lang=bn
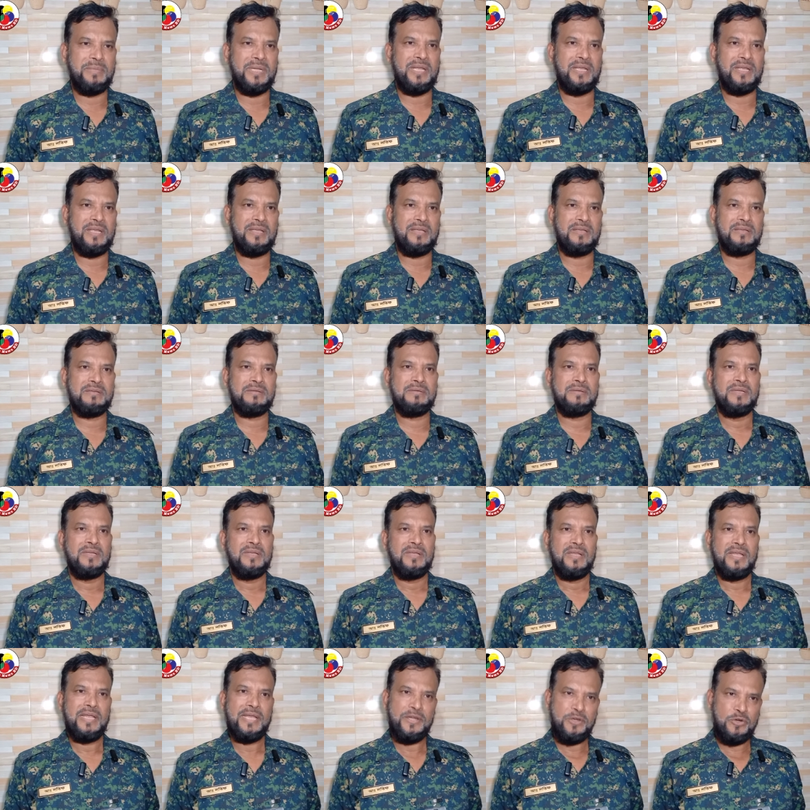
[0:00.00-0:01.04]
মানে
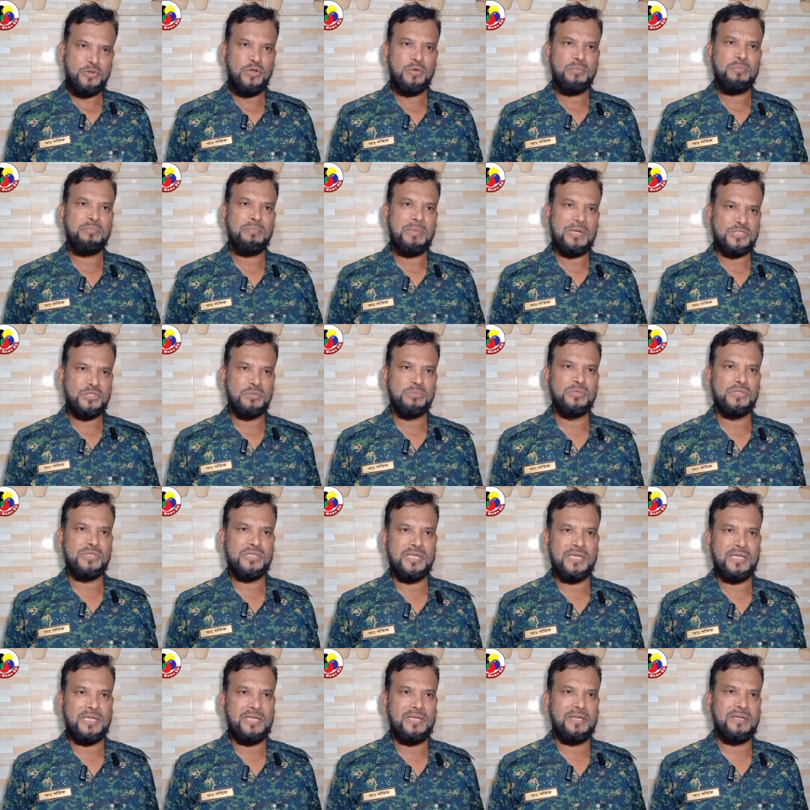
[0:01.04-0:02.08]
এরকম মাঝে
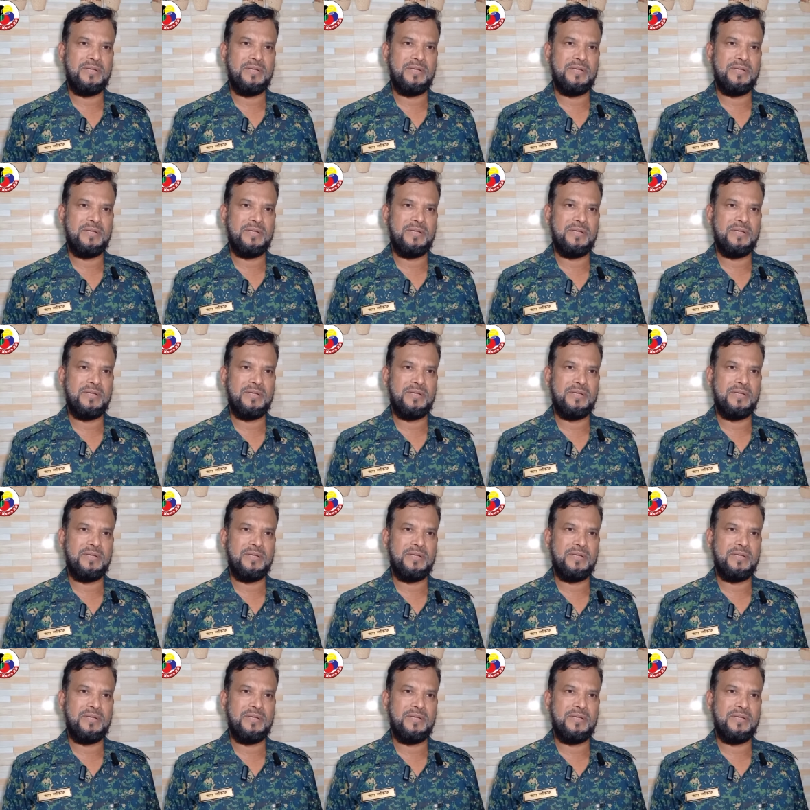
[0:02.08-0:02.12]
মধ্যে